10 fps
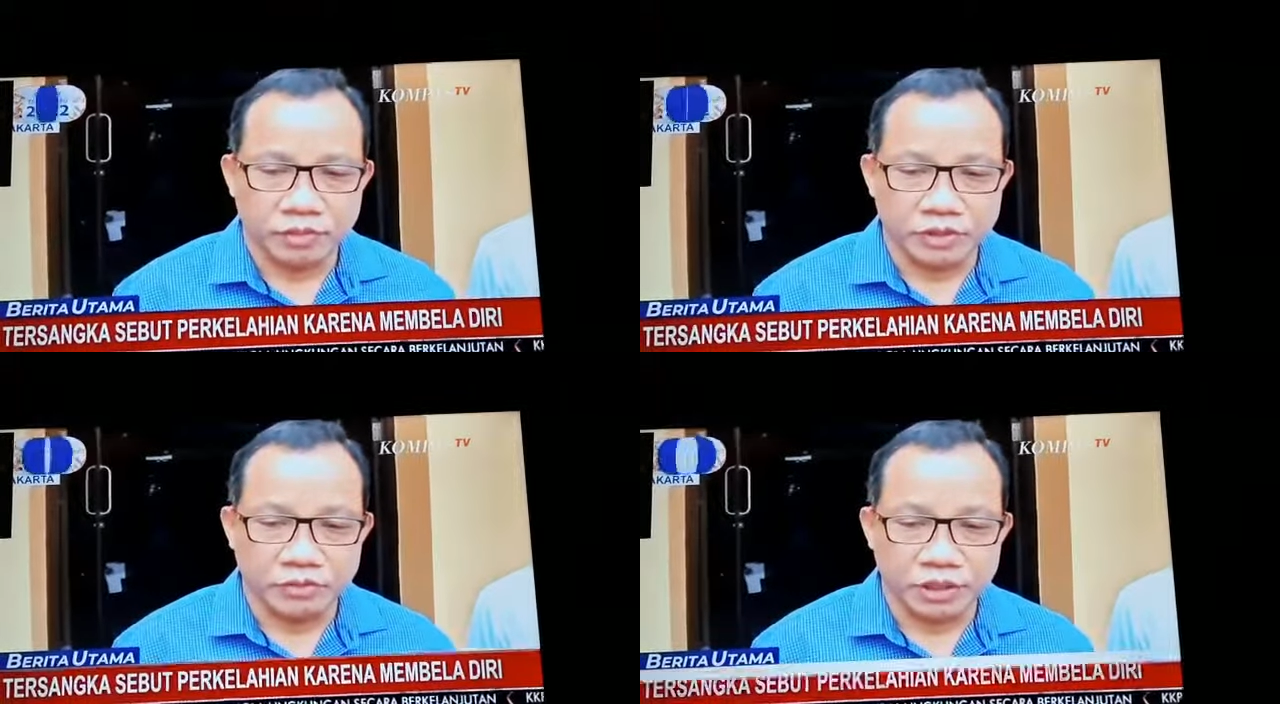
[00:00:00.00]

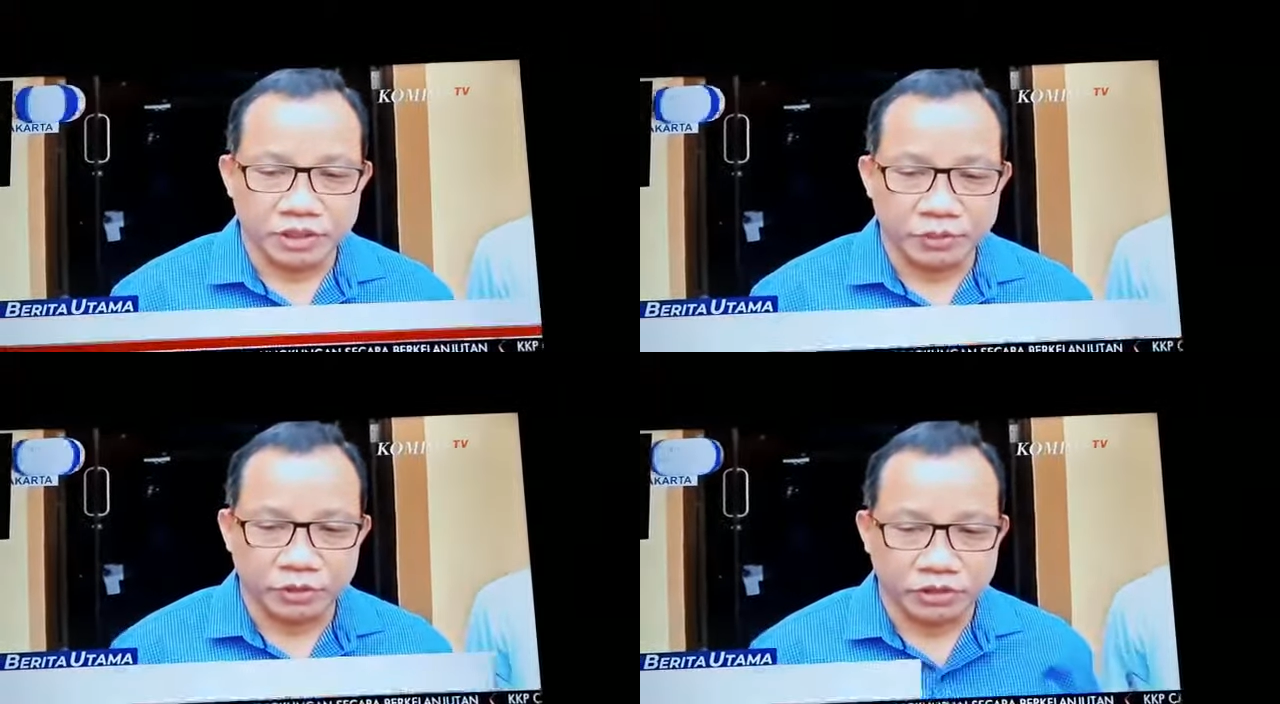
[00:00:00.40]
kami
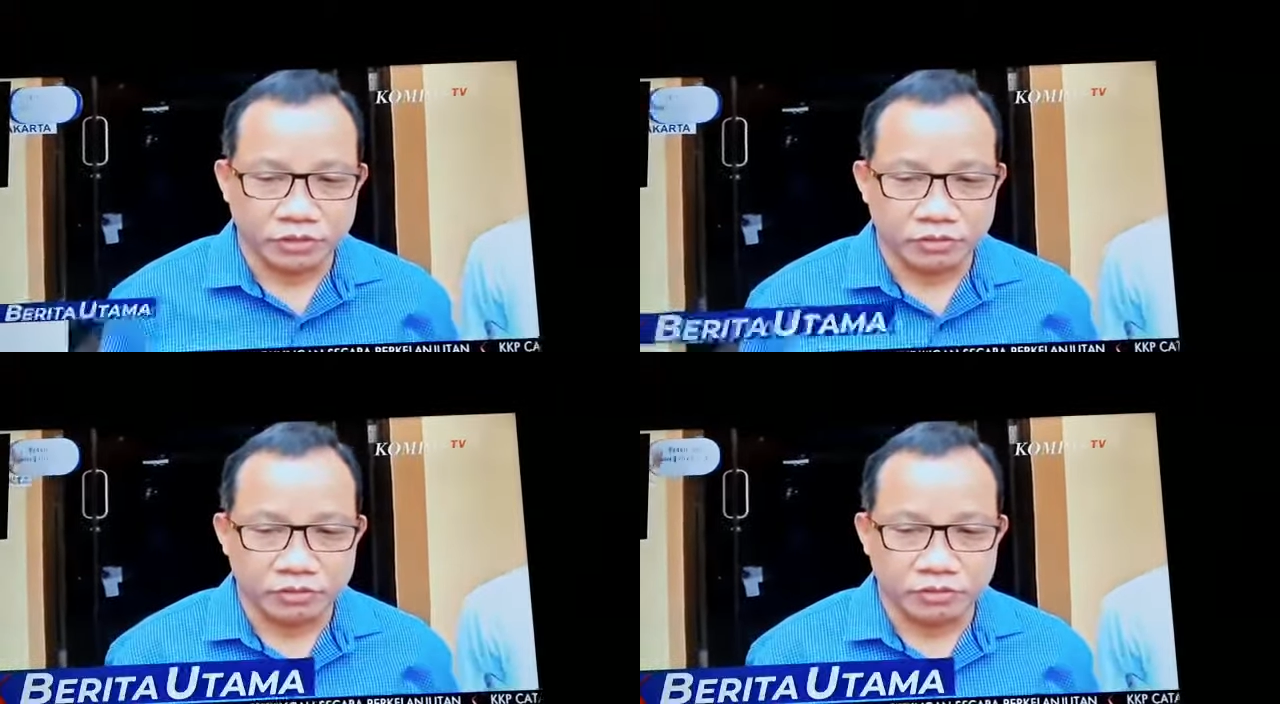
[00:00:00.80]
masing-masing
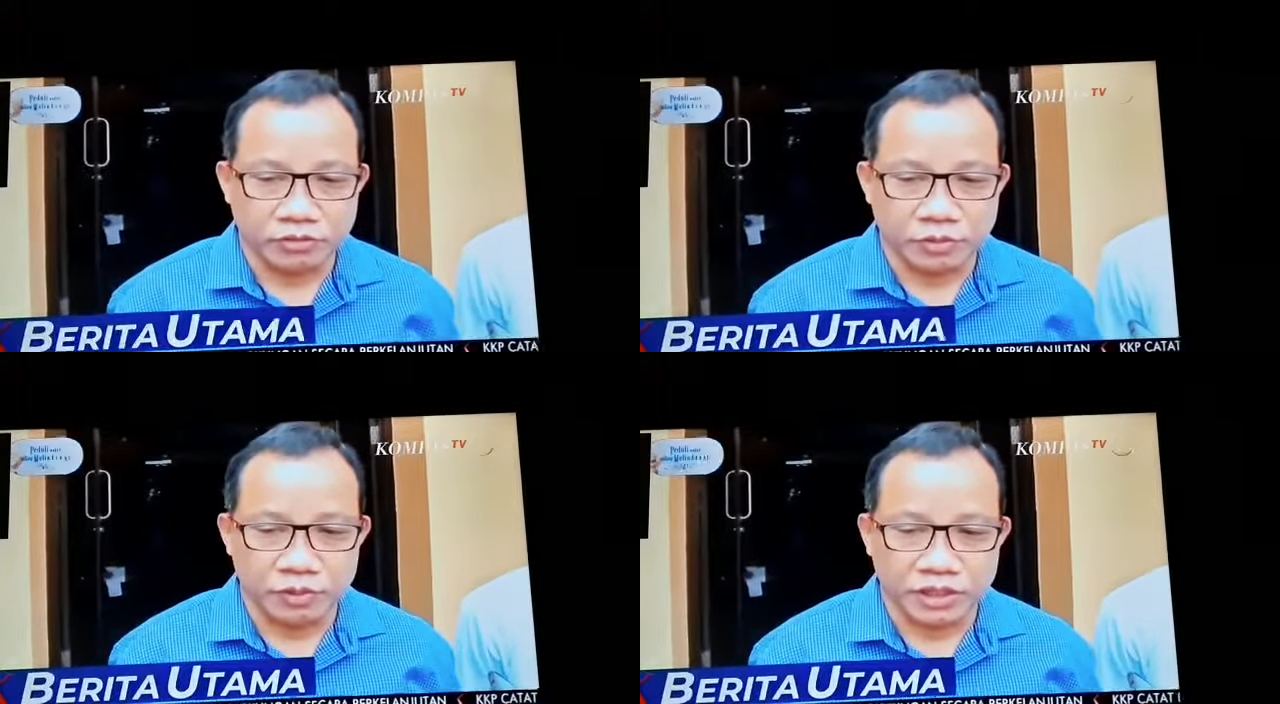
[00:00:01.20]
untuk
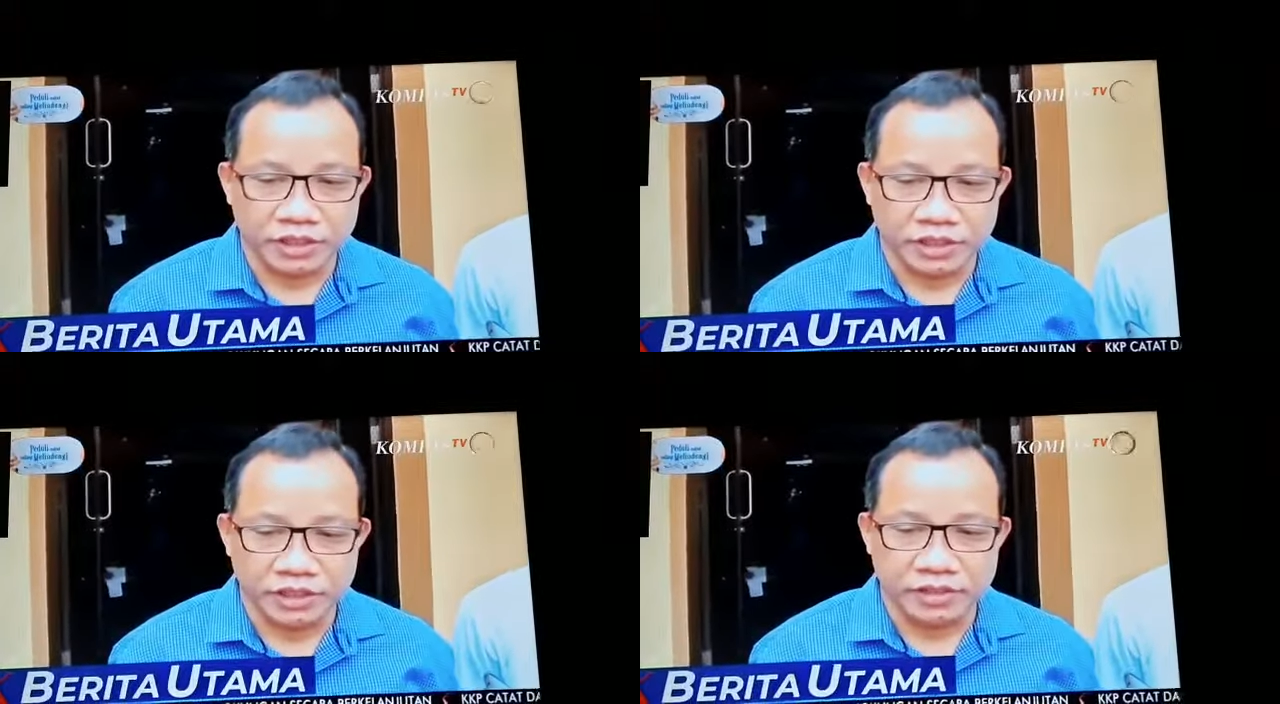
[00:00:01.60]
membela
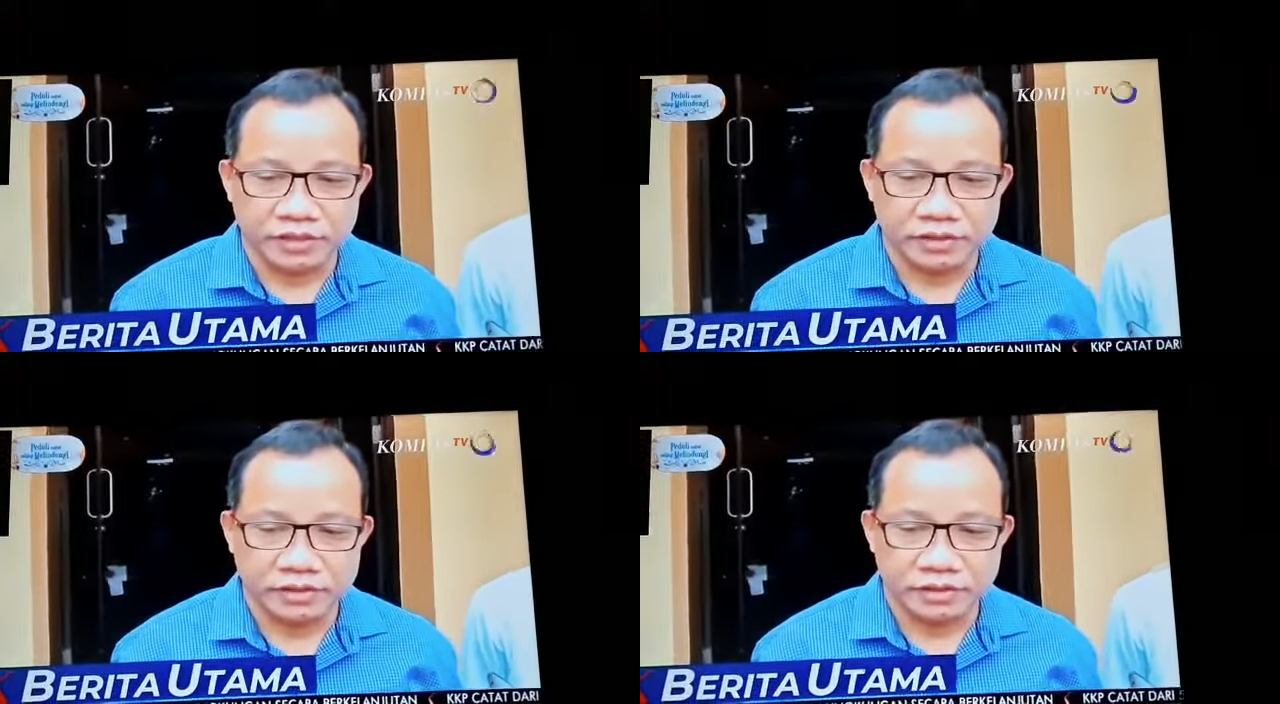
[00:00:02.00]
diri.
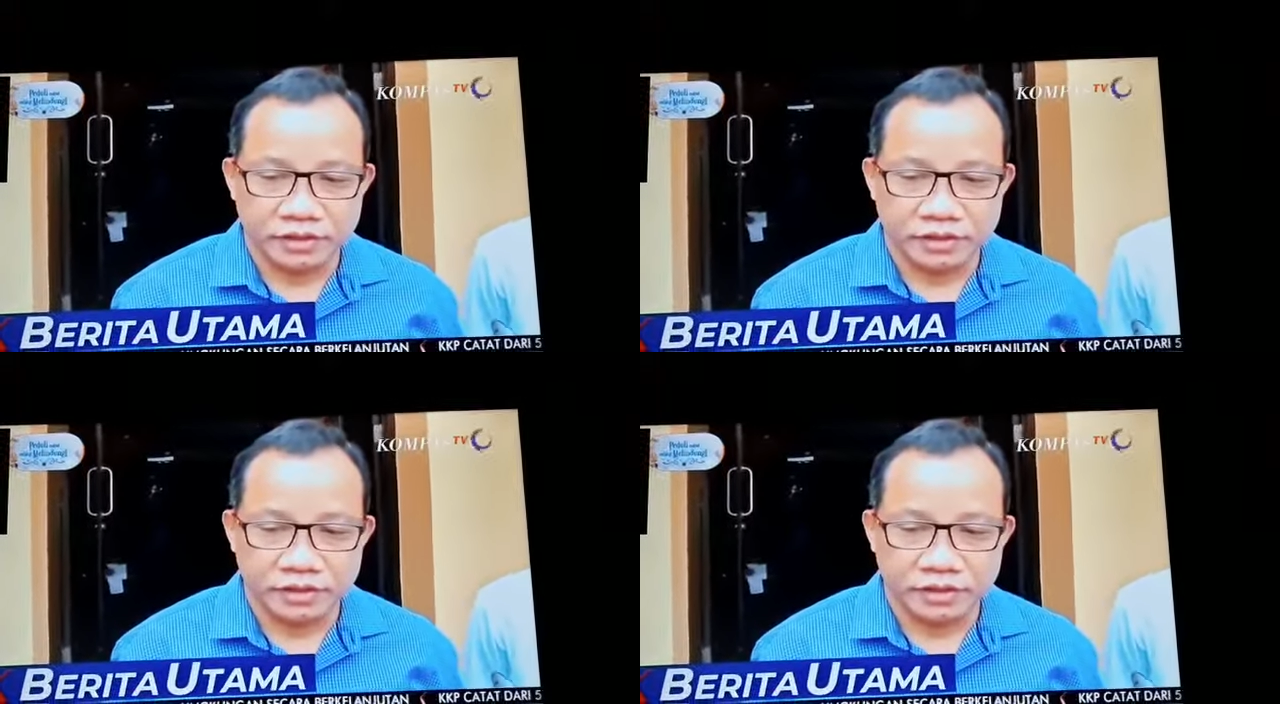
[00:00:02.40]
